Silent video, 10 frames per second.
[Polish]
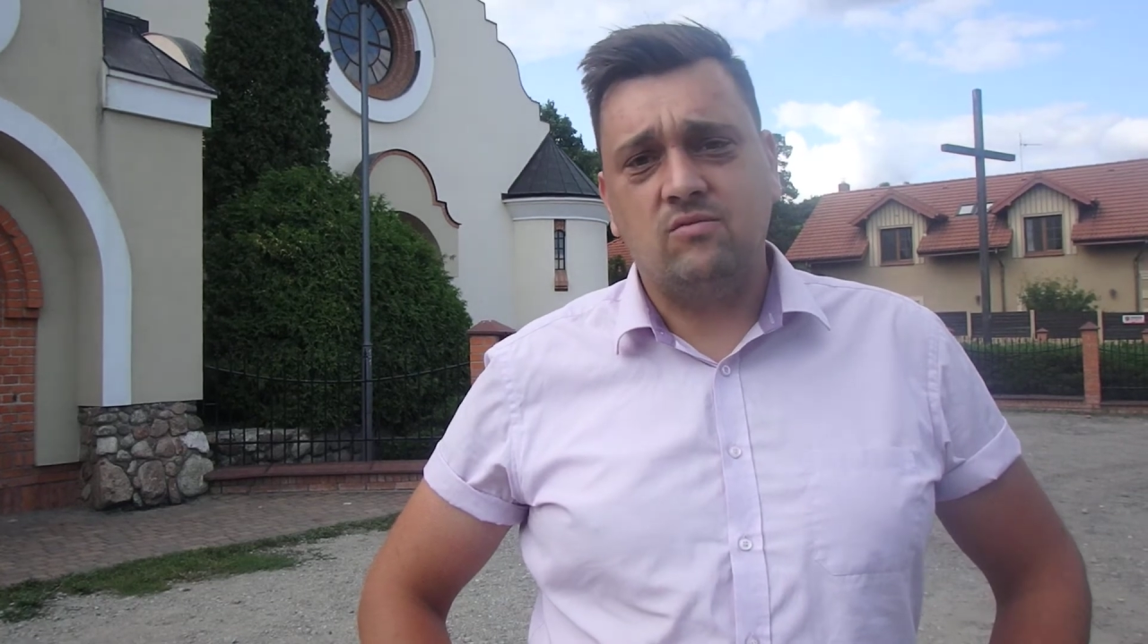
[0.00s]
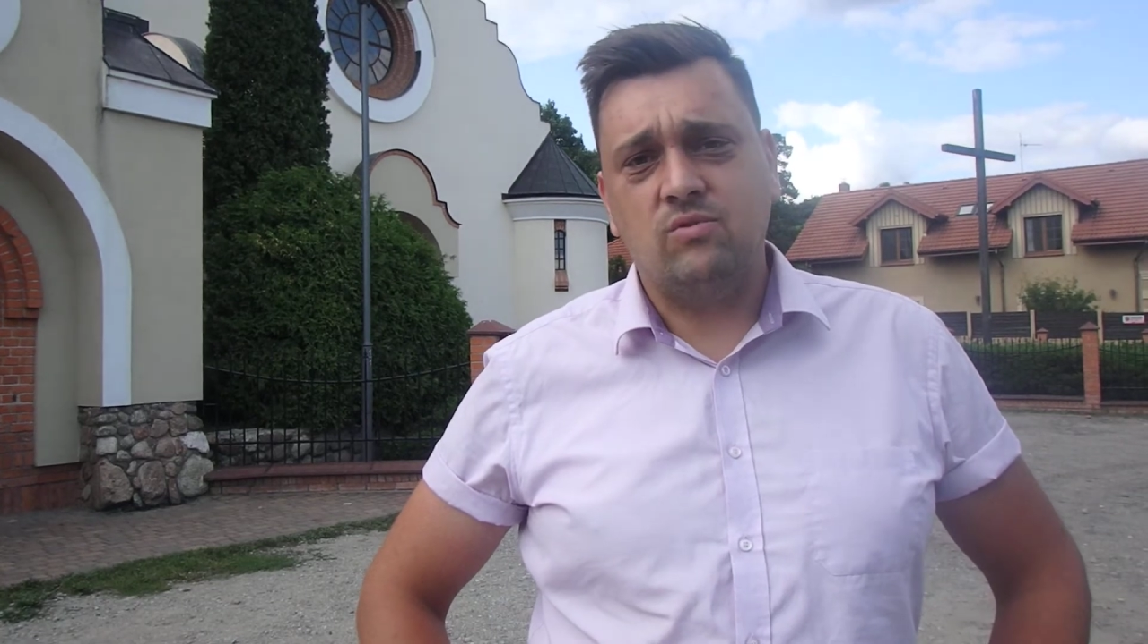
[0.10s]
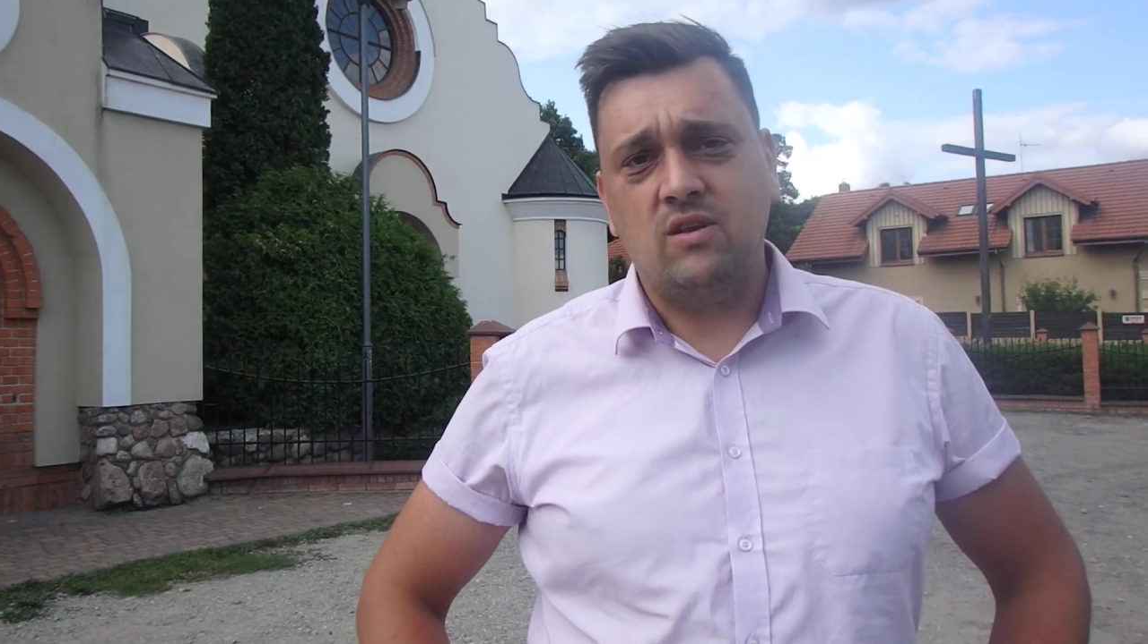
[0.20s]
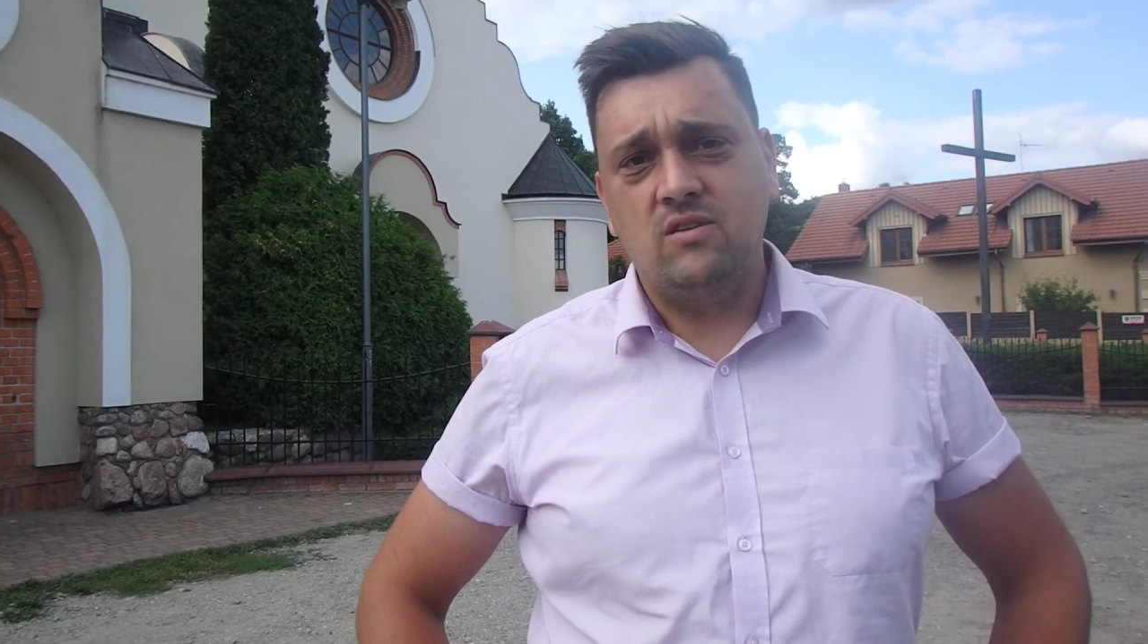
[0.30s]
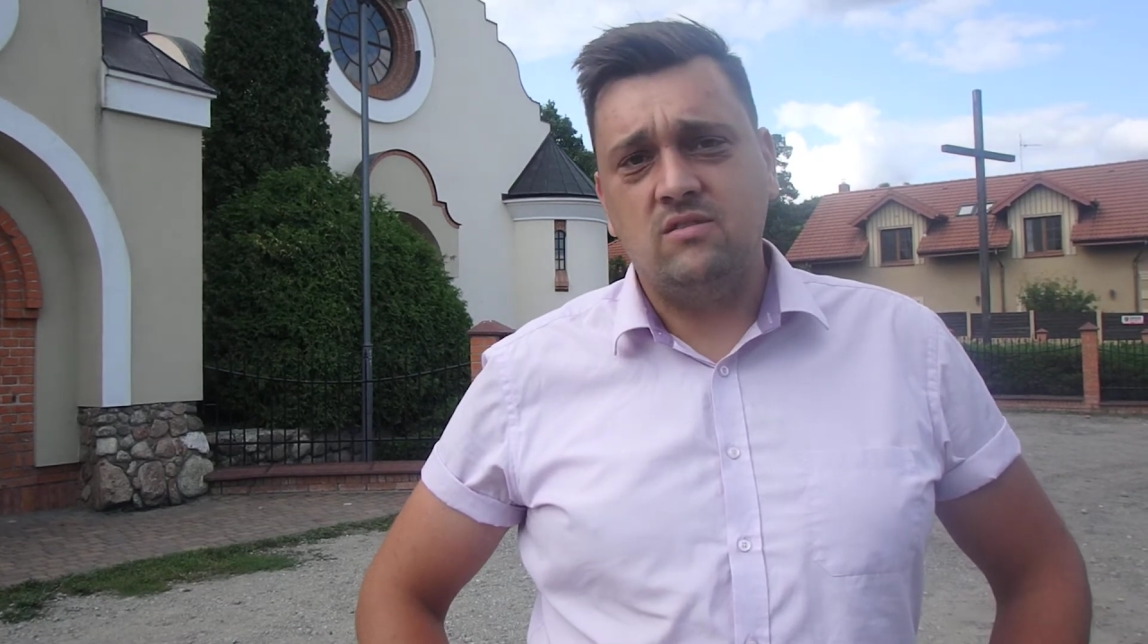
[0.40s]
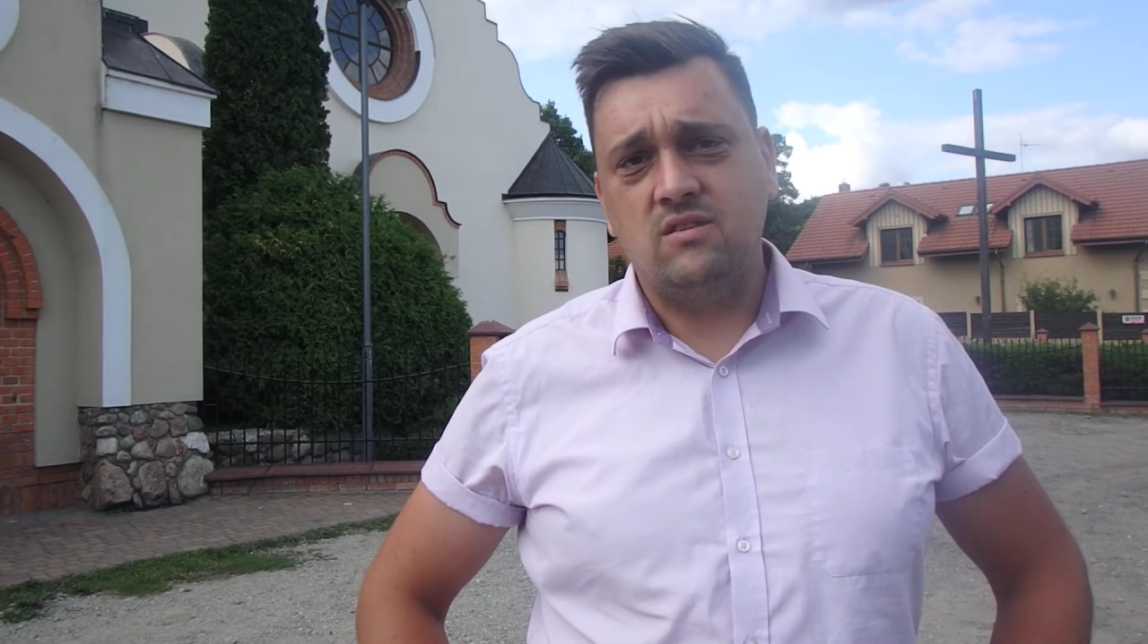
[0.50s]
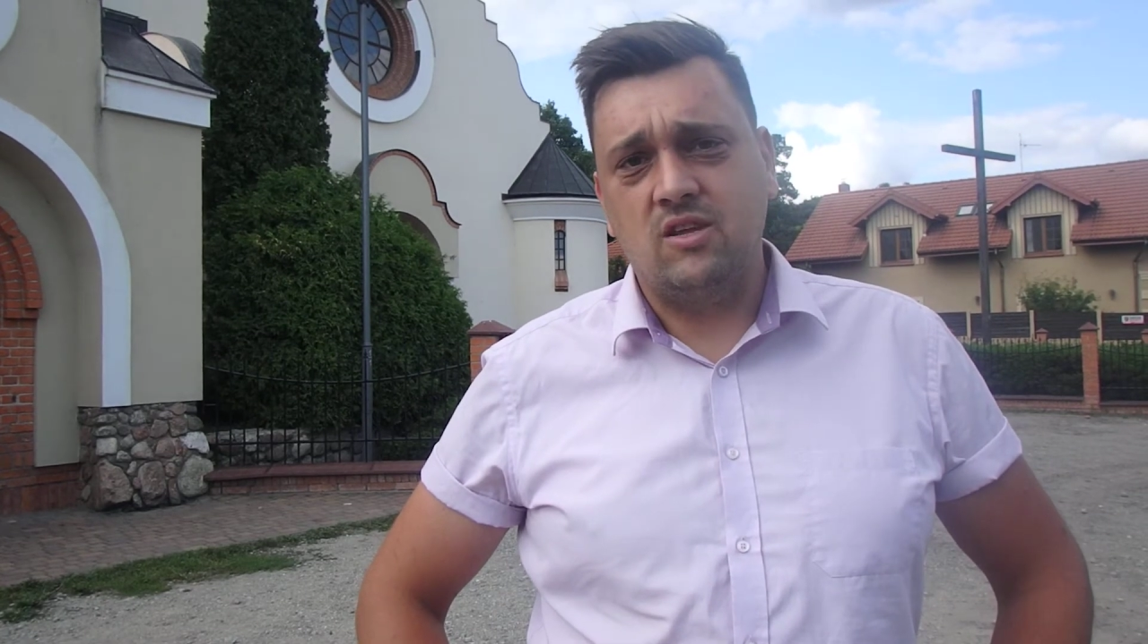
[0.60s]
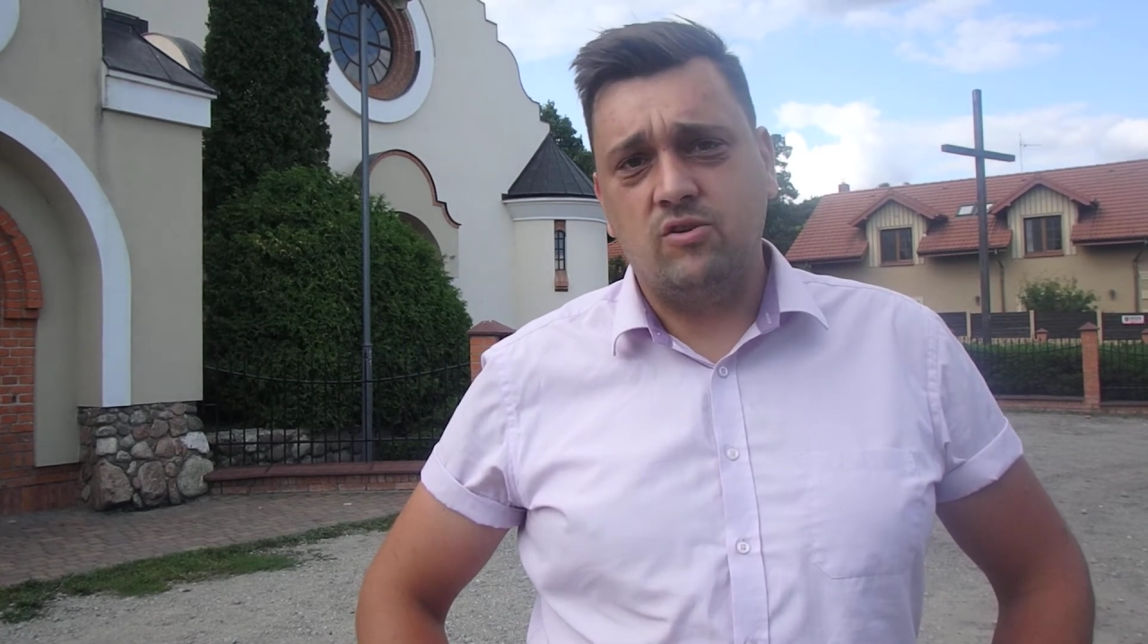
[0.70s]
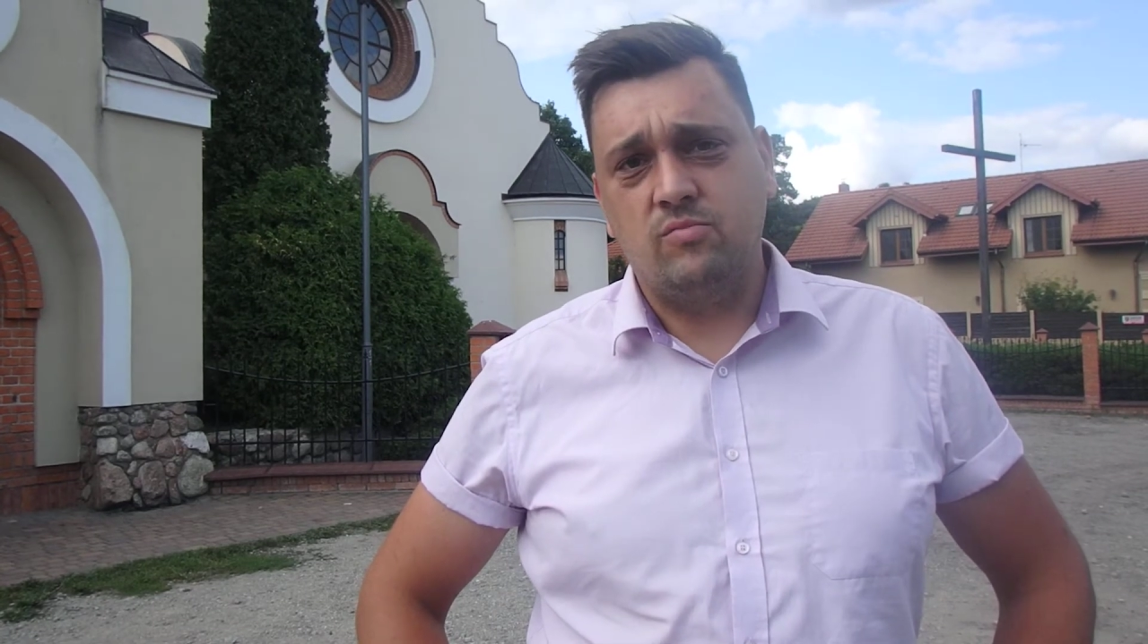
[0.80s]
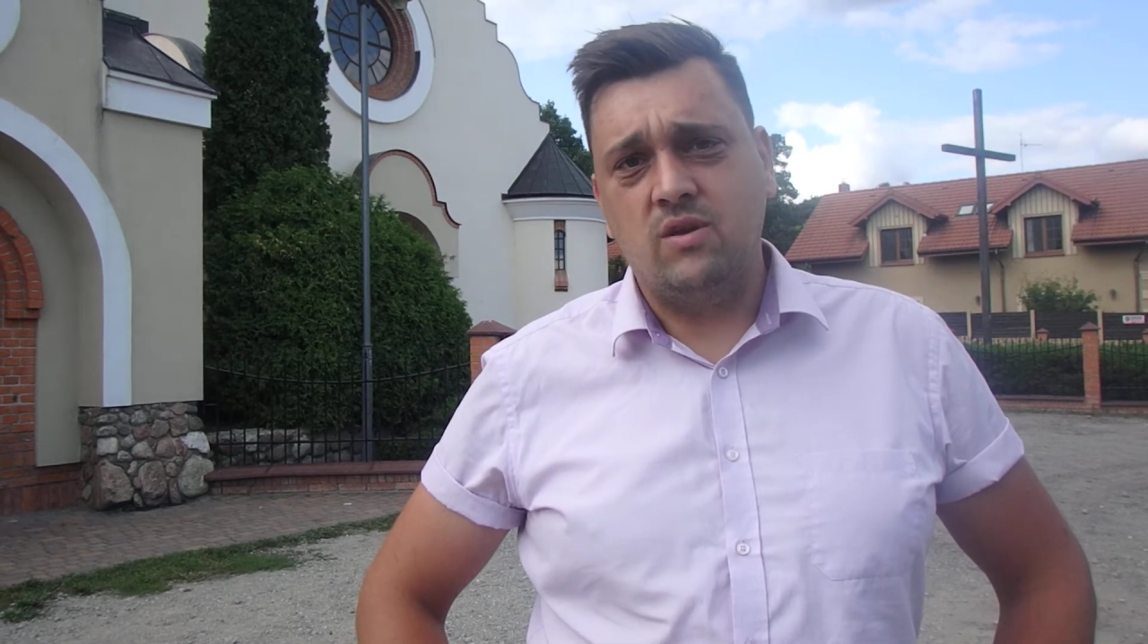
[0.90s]
tutaj nic
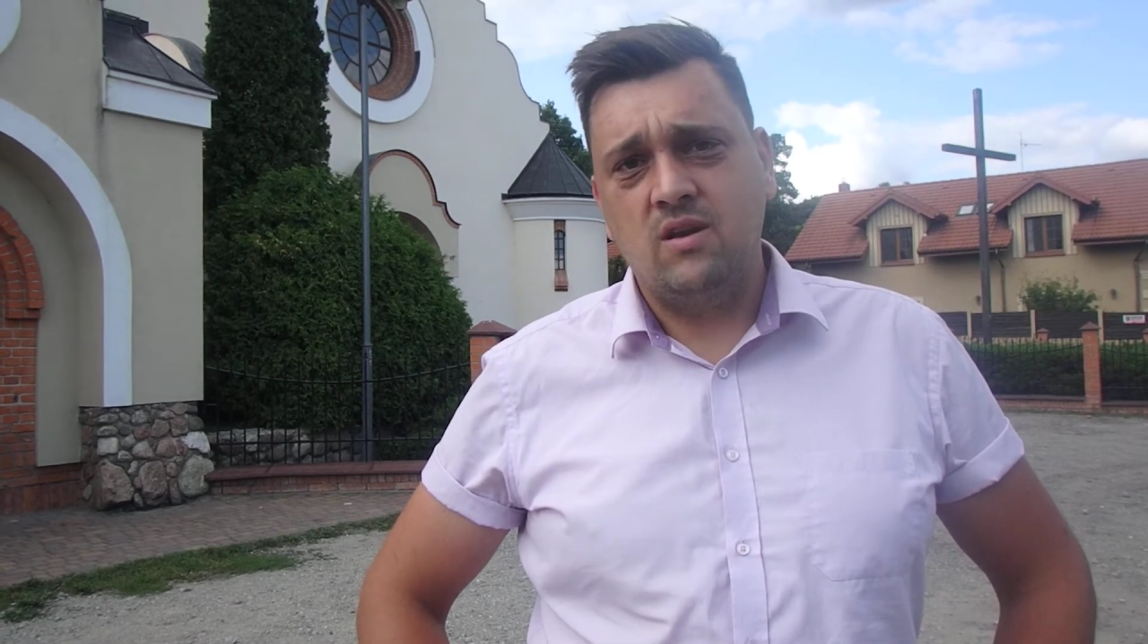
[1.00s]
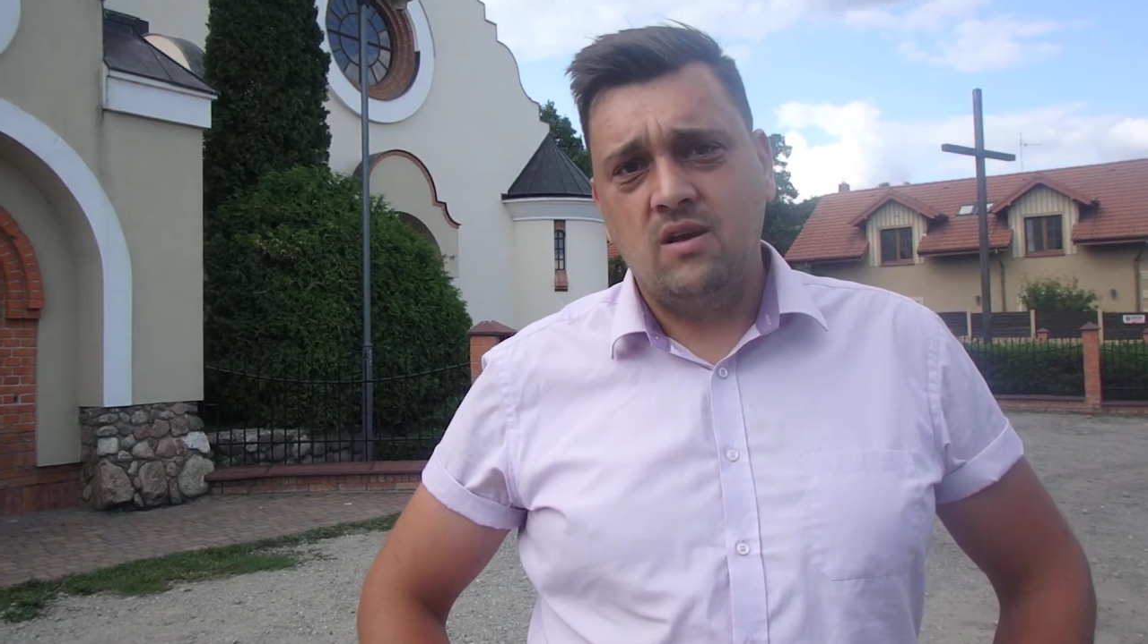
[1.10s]
nie robi.